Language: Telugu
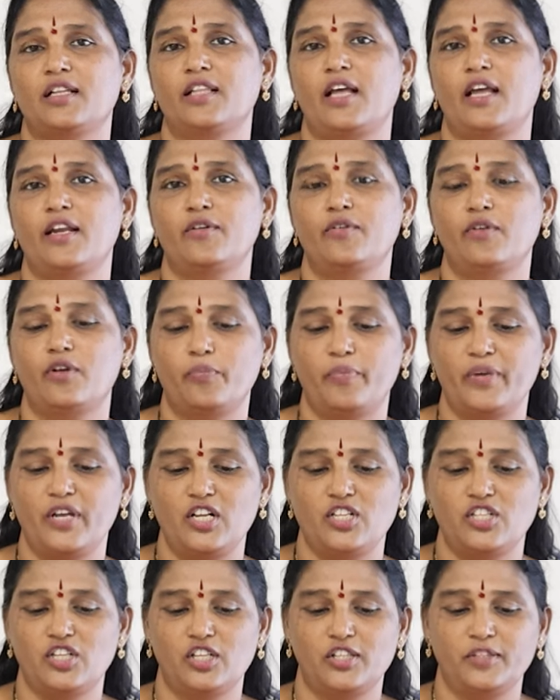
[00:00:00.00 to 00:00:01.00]
రక్తాన్ని కూడా
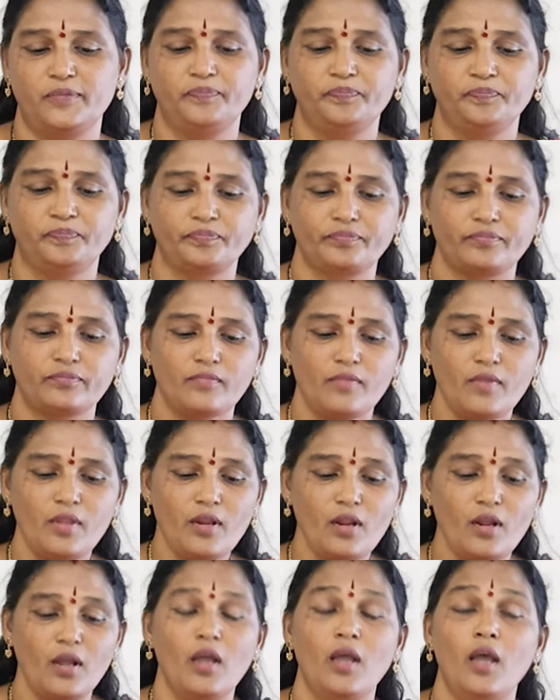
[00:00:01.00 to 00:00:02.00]
పీల్చేది
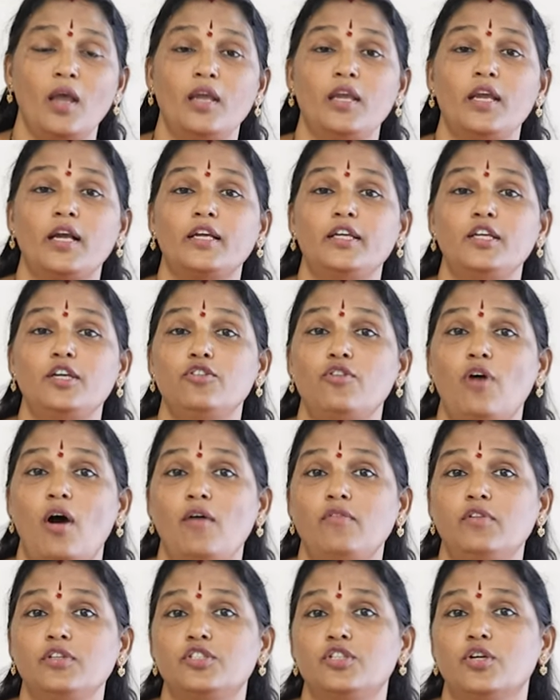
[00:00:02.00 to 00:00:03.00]
ఇక ఈ
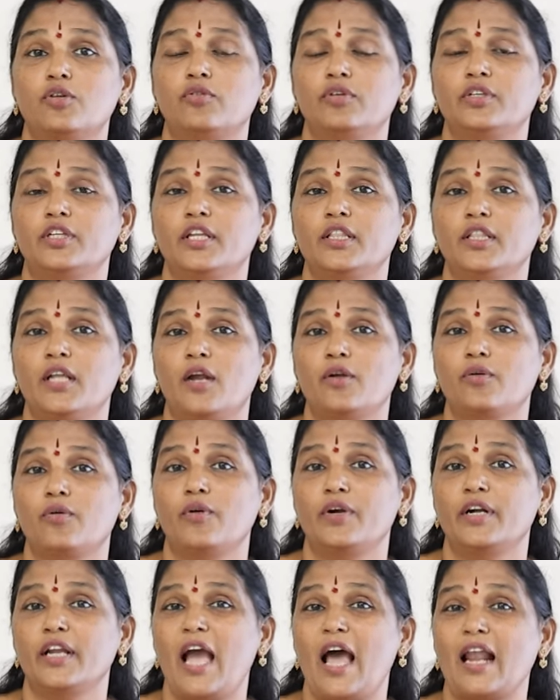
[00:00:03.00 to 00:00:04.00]
దోమ వచ్చి కుట్టింది
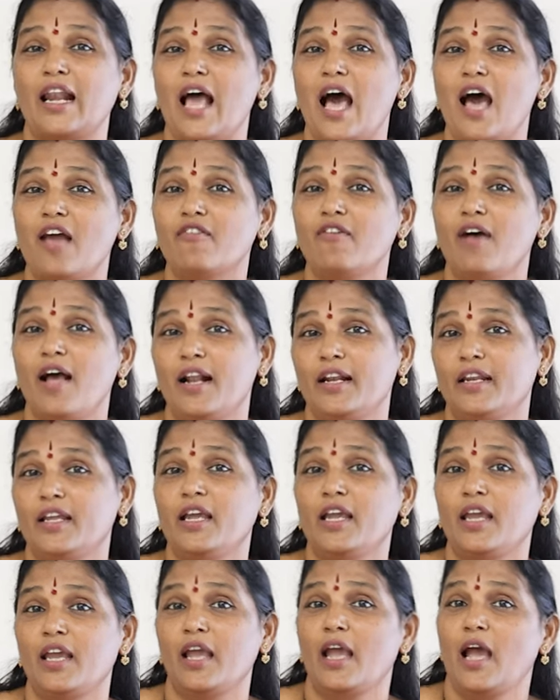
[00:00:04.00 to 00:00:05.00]
అనుకోండి ఆ
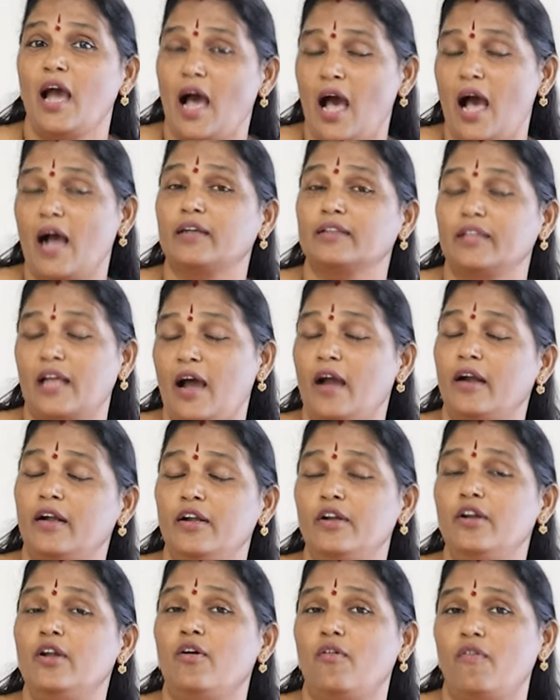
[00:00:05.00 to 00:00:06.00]
లార్వాల్ని
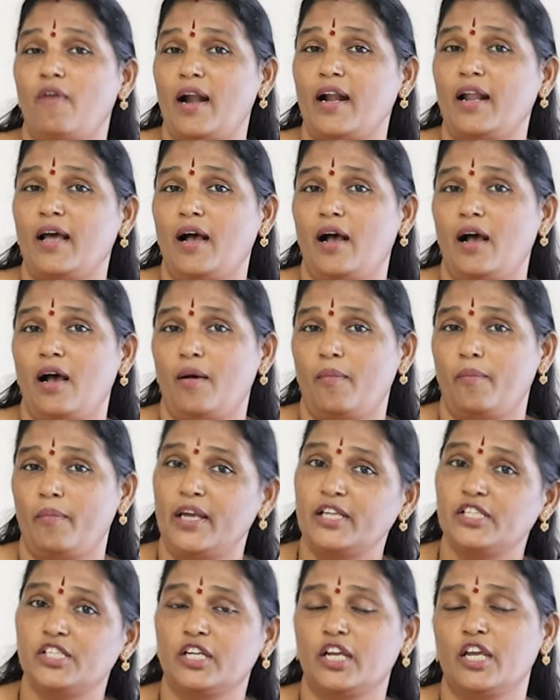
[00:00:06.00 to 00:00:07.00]
వాటిల్లో వాళ్ళ
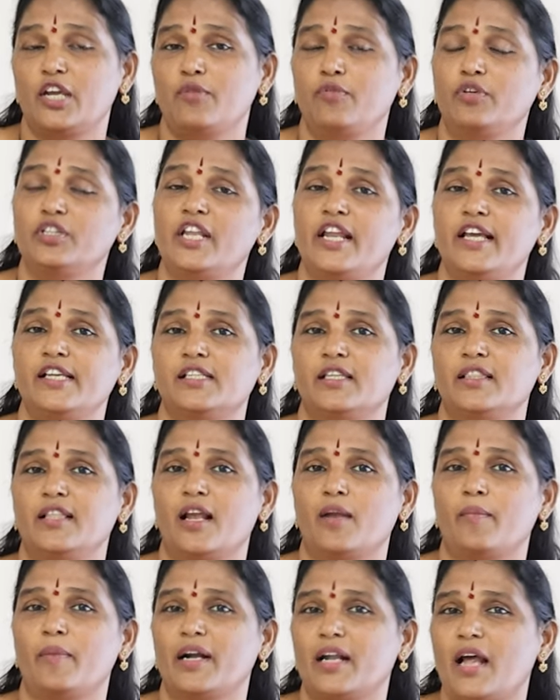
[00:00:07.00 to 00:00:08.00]
మనిషికి వదిలేసిద్ది
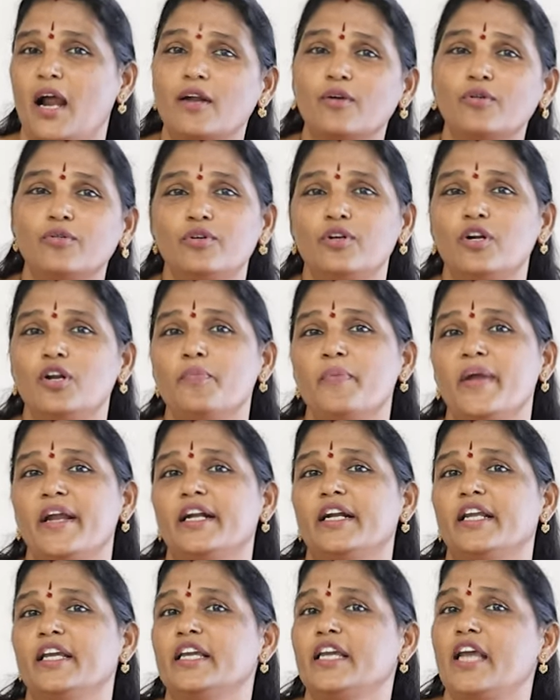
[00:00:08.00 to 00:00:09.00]
అనమాట ఆడు గుడ్లు
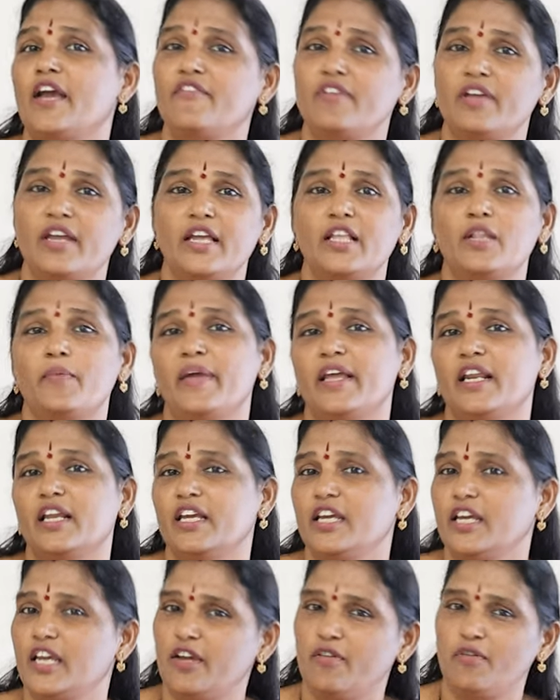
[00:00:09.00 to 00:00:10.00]
పెట్టి అవి ఇది
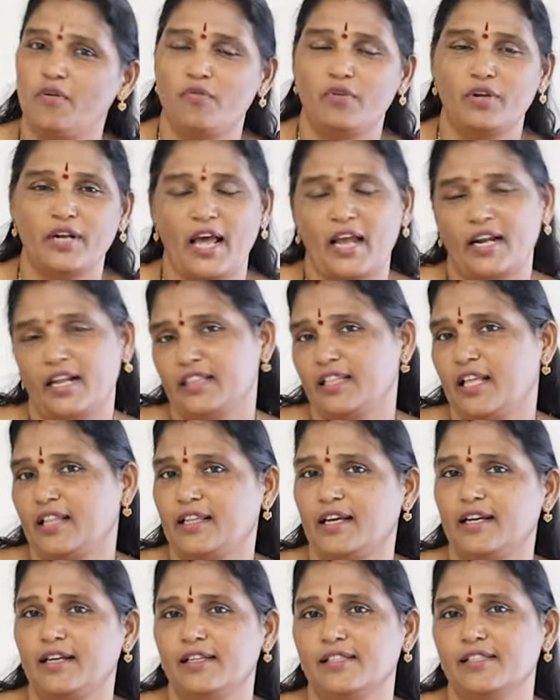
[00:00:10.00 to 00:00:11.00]
పెరిగి ఏవేవో నానా
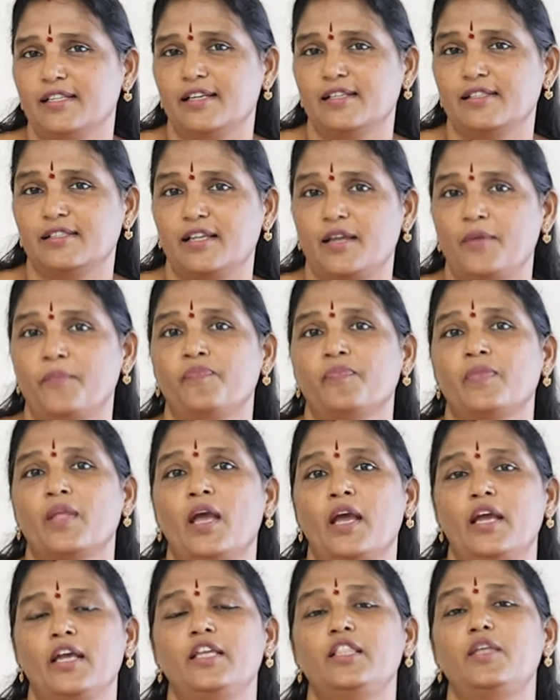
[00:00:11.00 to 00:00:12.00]
తతంగం చేస్తాయి
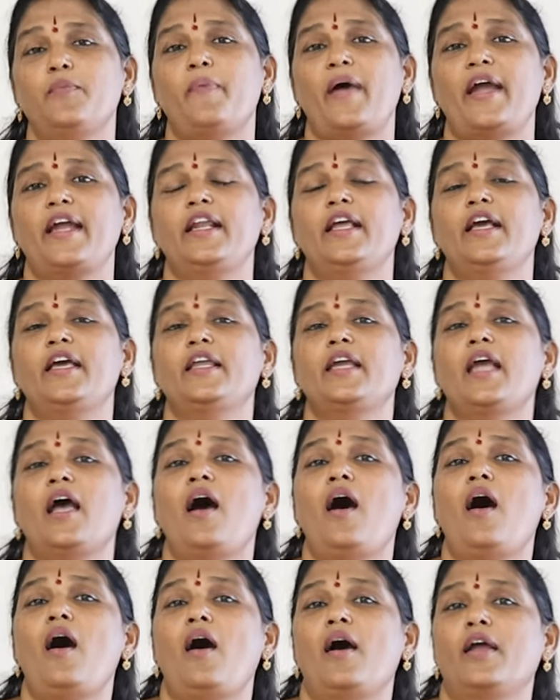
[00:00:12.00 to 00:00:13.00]
ఇది
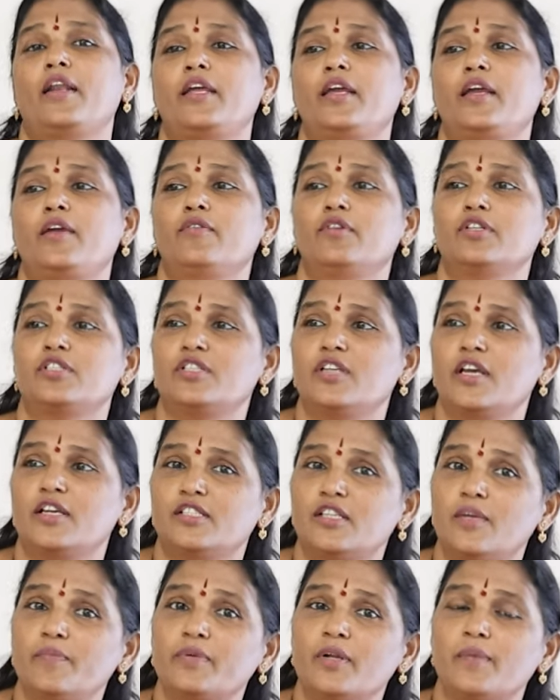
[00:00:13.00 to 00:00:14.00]
పైలేరియా అని వచ్చే
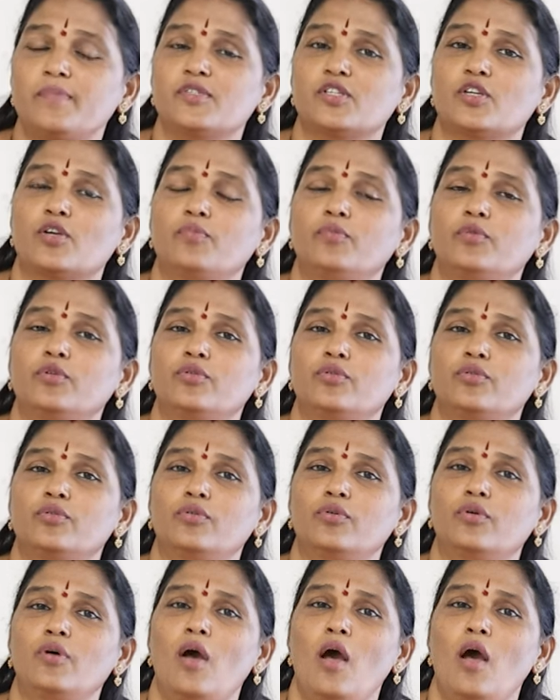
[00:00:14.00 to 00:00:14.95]
సిమ్టమ్స్కి ముందు